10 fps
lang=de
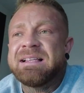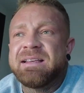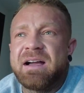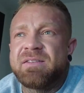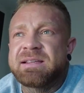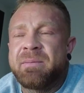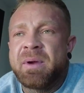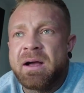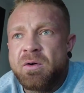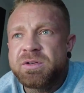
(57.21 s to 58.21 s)
Ja, was kam
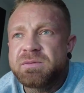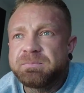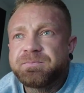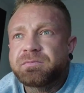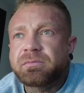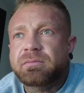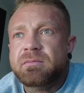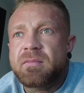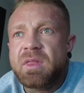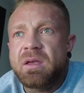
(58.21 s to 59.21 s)
bei raus?
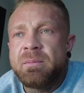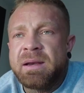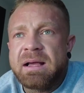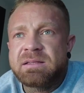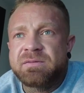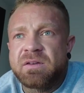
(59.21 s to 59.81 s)
Mein Arzt